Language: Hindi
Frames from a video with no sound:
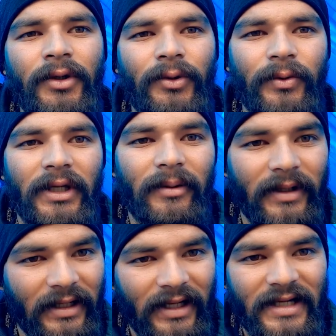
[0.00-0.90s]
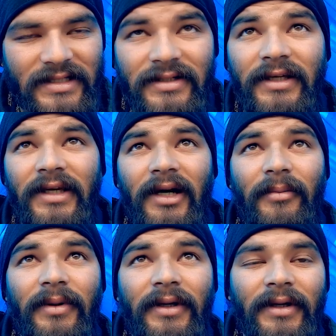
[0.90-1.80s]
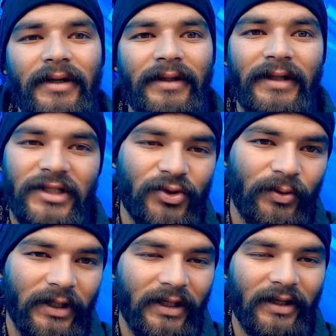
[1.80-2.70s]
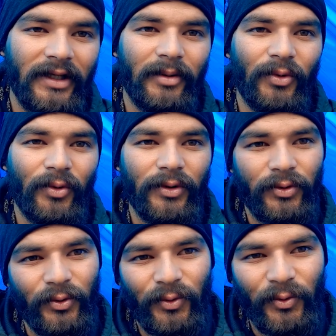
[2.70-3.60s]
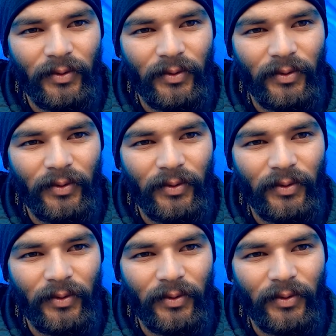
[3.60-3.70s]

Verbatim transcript: क्योंकि हमारा लास्ट डे यहाँ पे दस को निकलेंगे हम लोग तो